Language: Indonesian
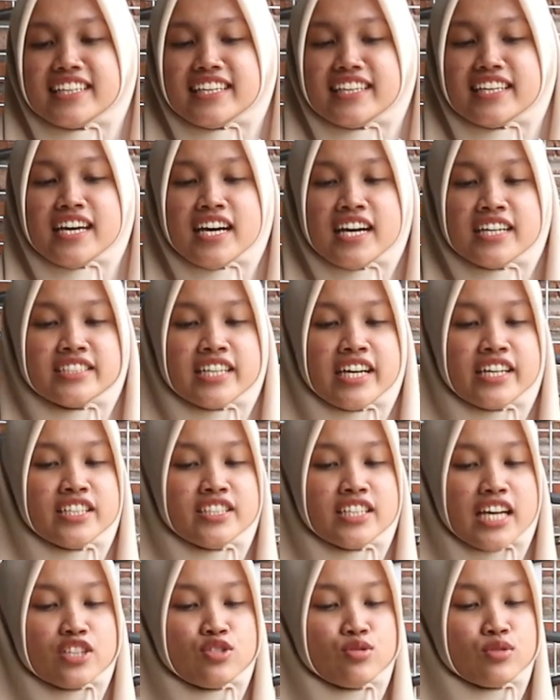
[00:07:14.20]
nih
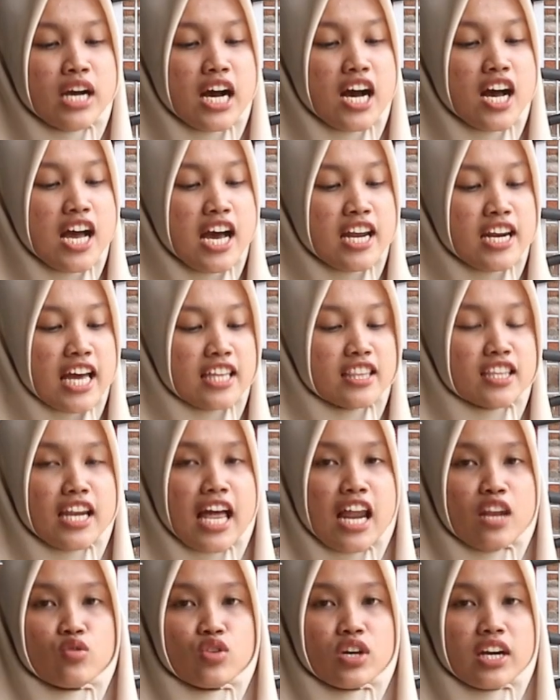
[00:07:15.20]
jadinya juga tidak
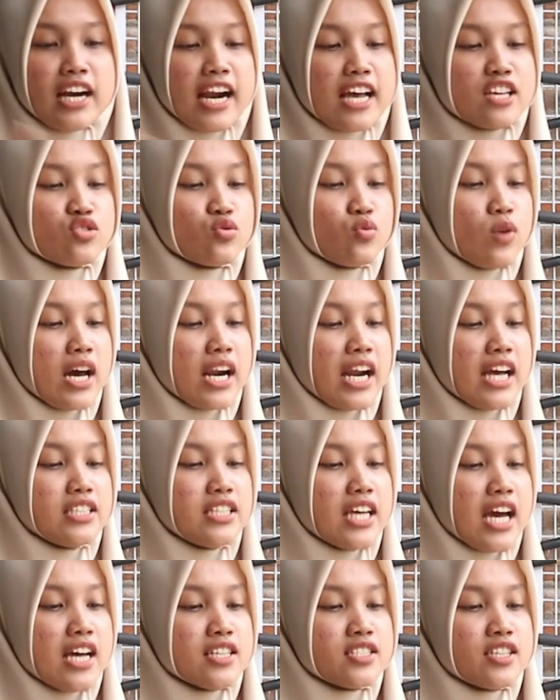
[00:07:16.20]
terlalu keras
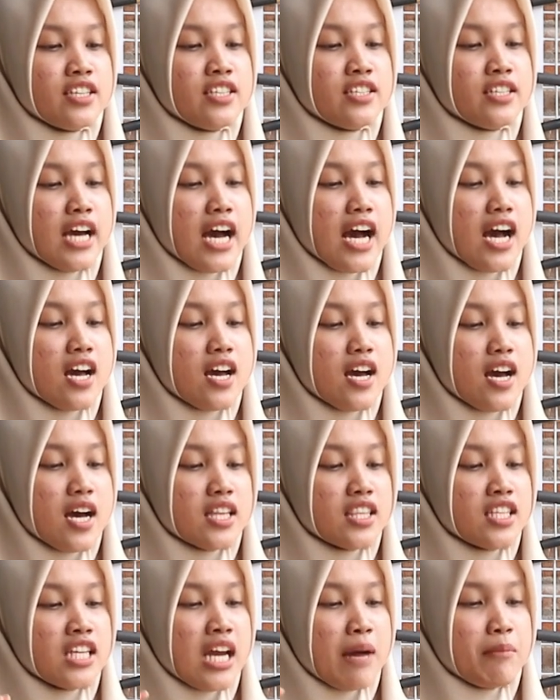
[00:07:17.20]
suaranya sehingga
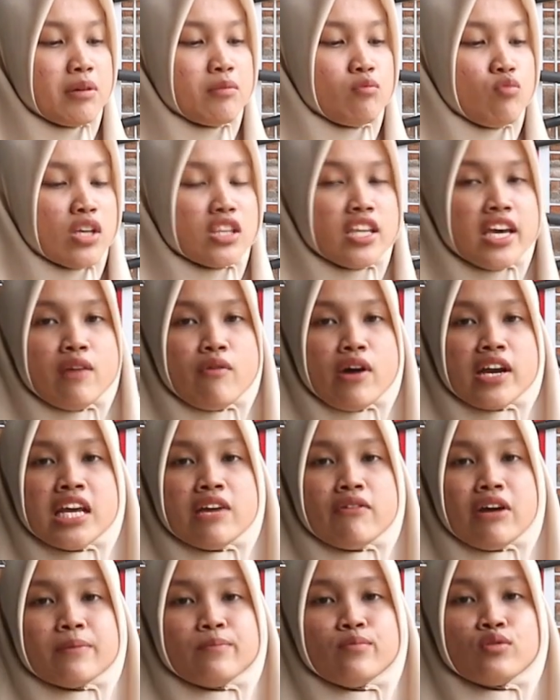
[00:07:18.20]
tidak membuat
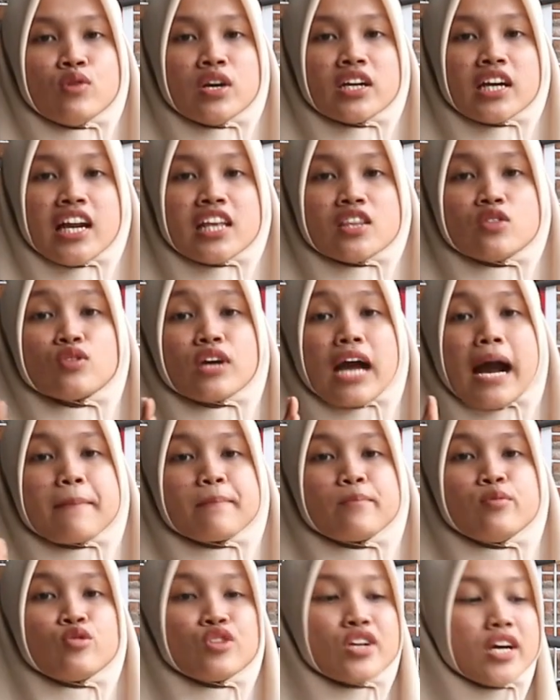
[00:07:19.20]
hewan-hewan buruan kalian itu
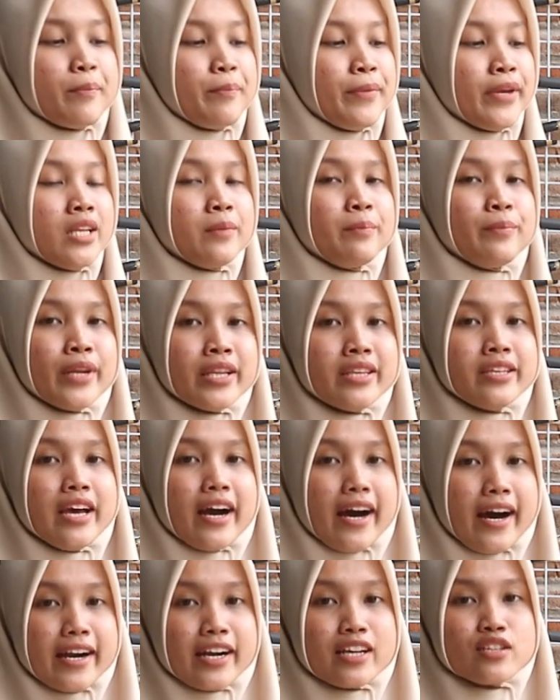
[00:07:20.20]
kabur ke birit-birit
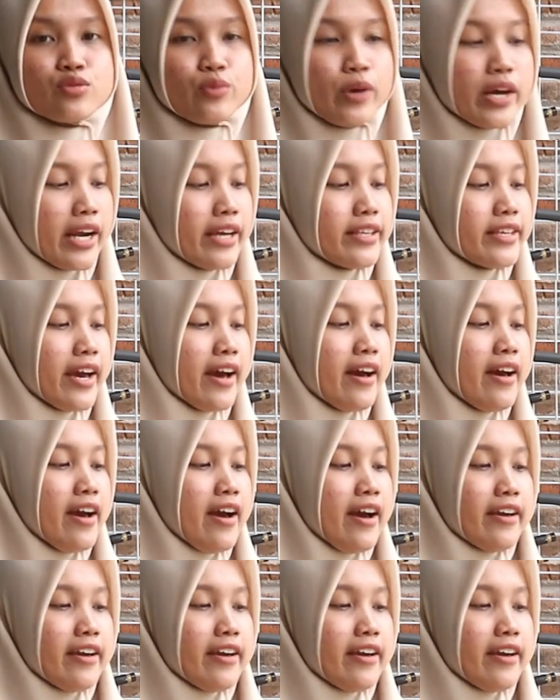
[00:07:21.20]
ya karena suaranya